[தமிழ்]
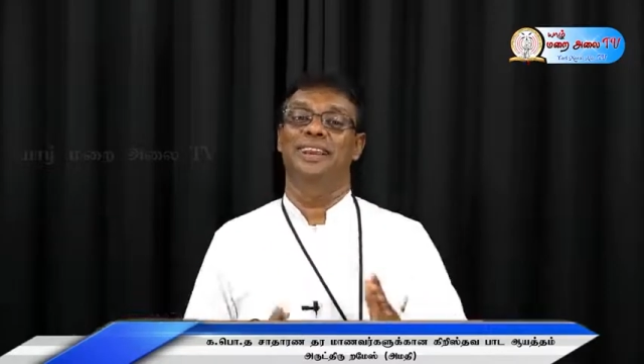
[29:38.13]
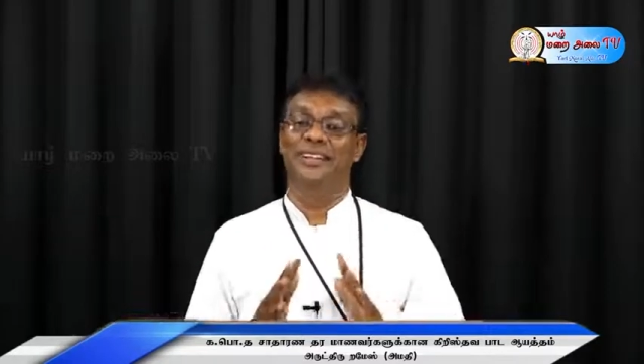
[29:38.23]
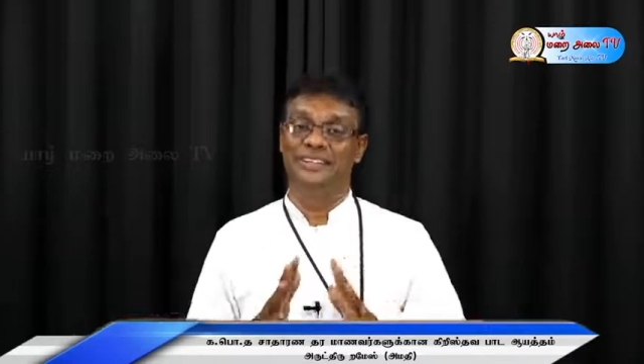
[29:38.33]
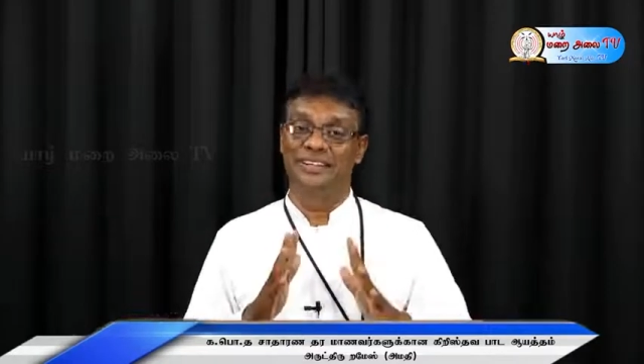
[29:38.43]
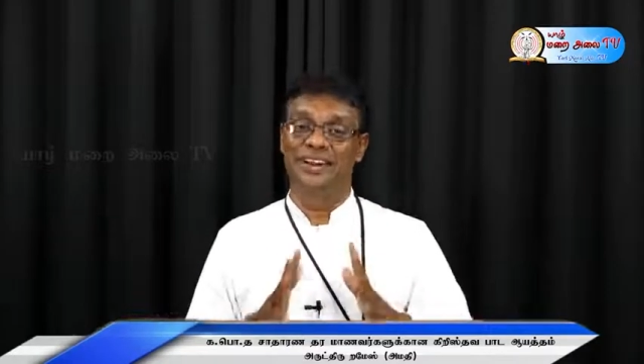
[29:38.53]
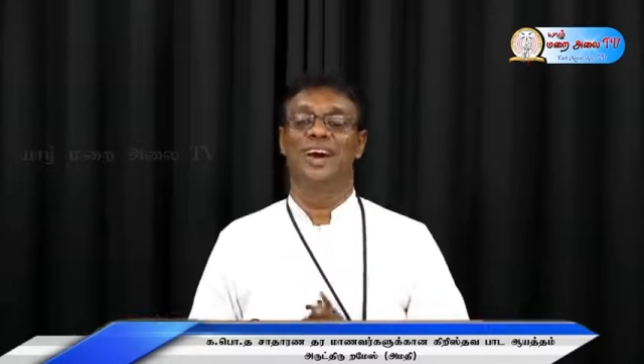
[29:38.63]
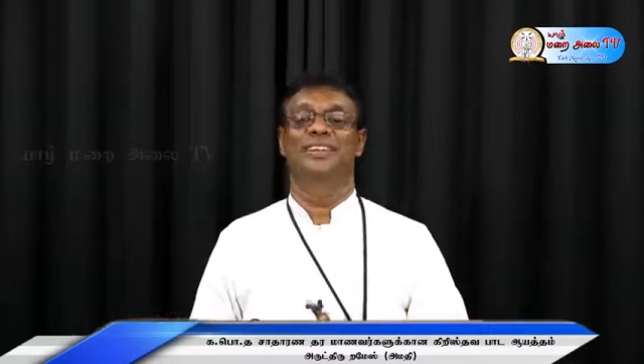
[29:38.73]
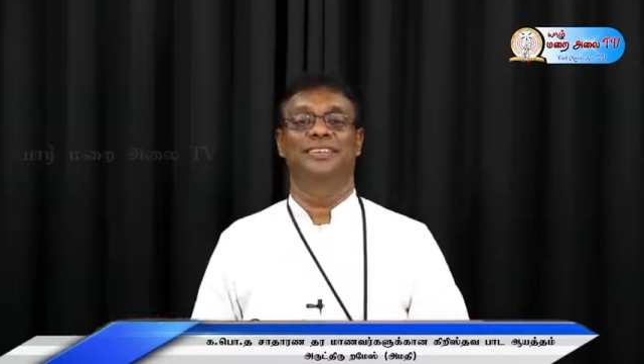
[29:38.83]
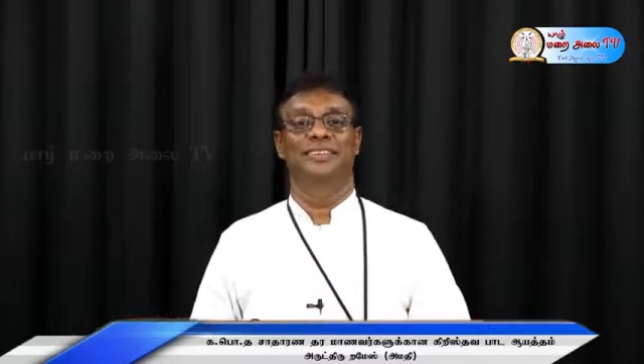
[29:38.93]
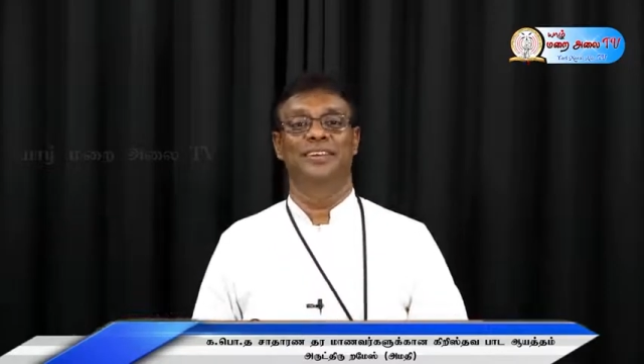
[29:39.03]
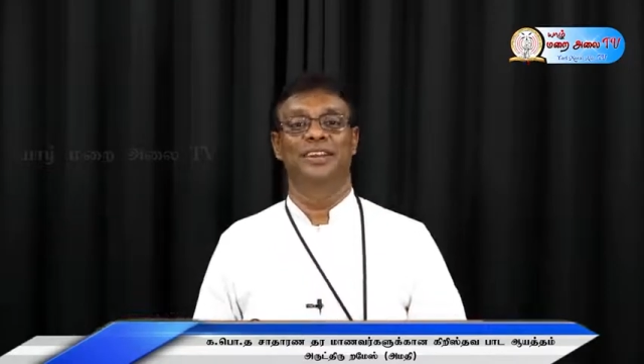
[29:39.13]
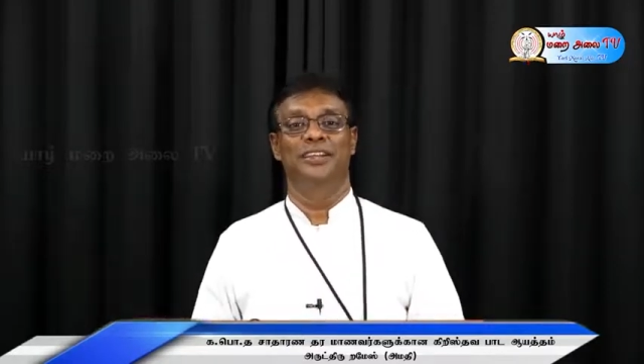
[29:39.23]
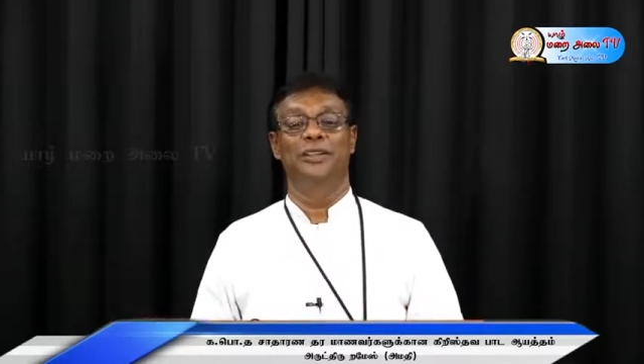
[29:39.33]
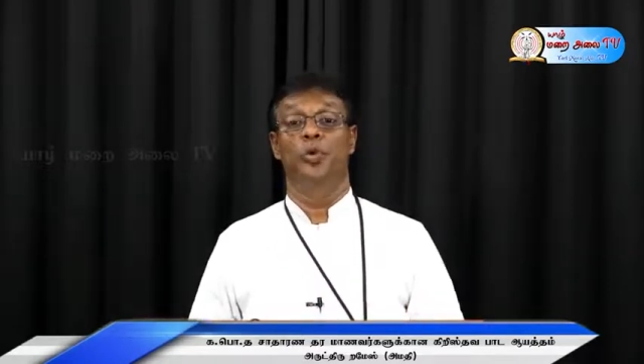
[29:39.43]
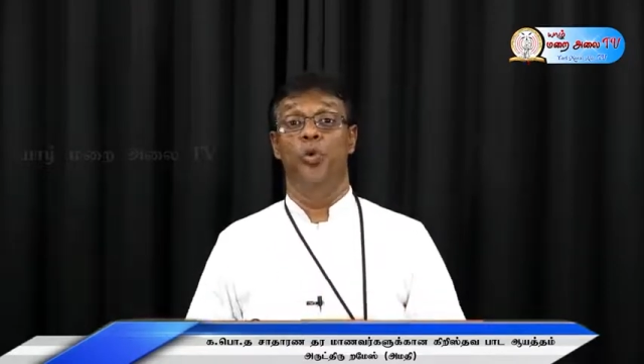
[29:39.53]
கட்டுறான்
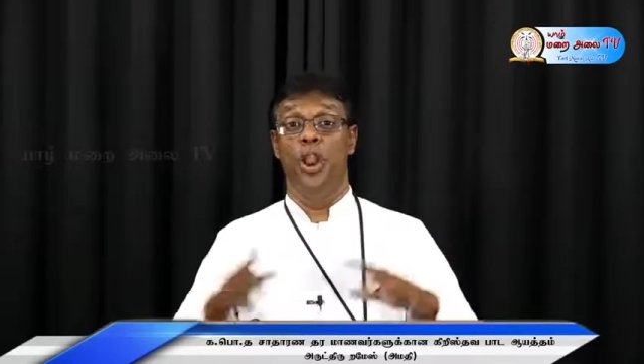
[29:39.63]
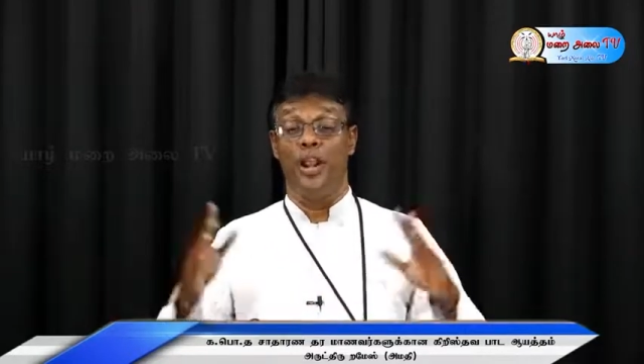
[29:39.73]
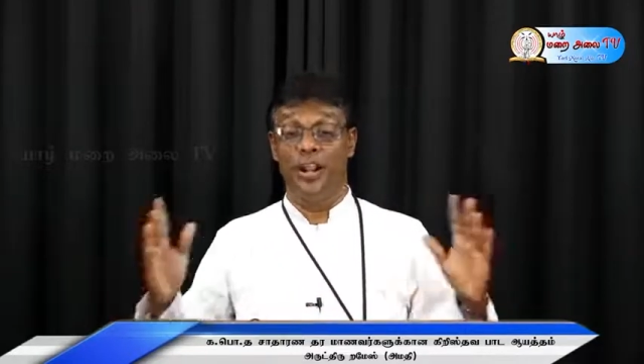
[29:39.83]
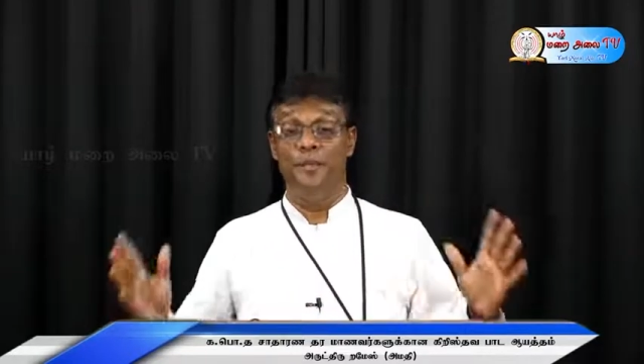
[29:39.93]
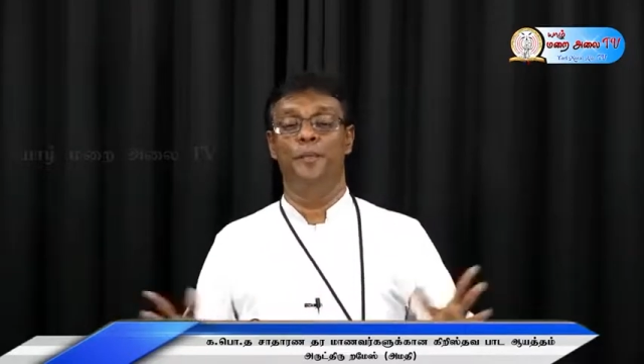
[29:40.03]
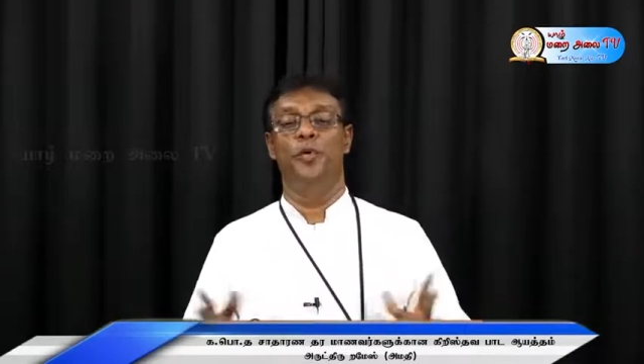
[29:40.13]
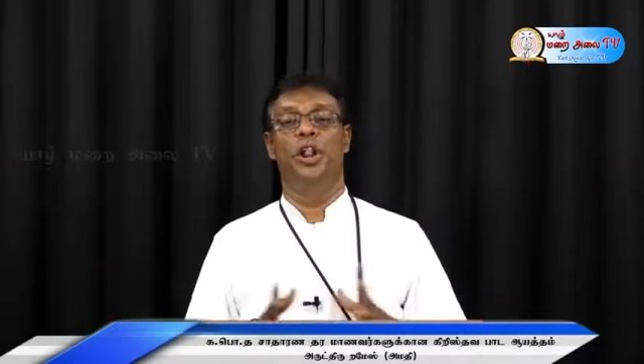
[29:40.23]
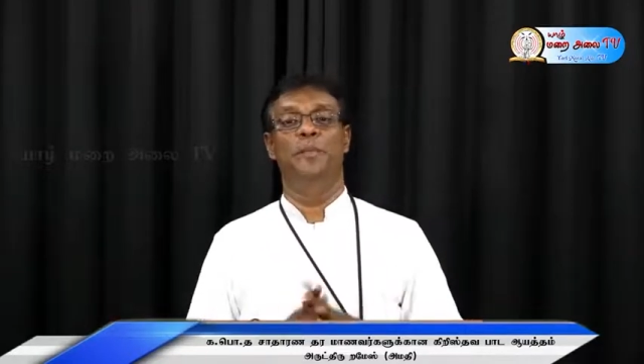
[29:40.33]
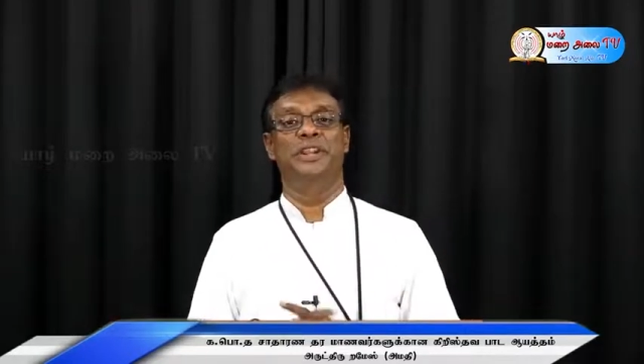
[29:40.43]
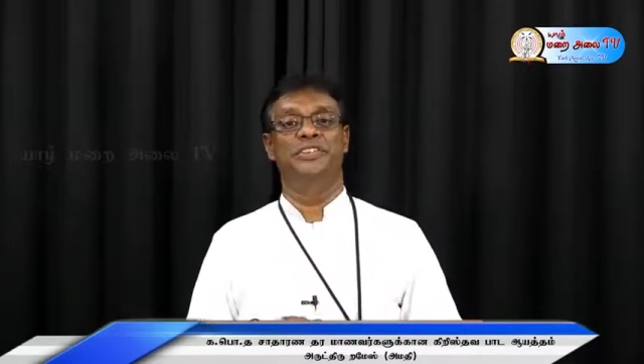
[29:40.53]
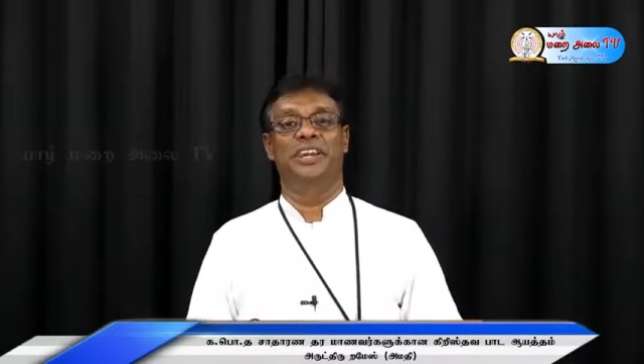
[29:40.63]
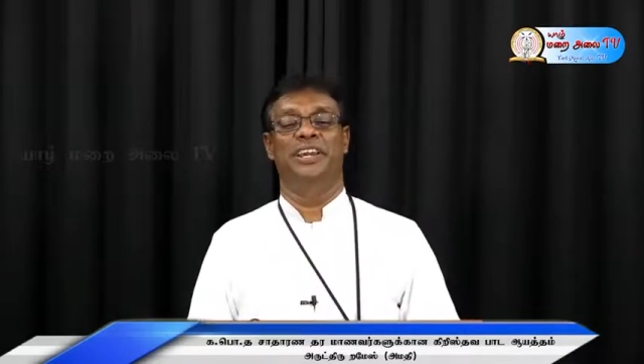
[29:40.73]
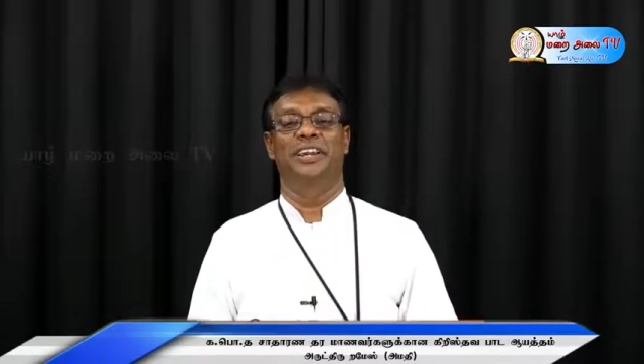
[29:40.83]
இந்த உலகம் புகழ்பெற்ற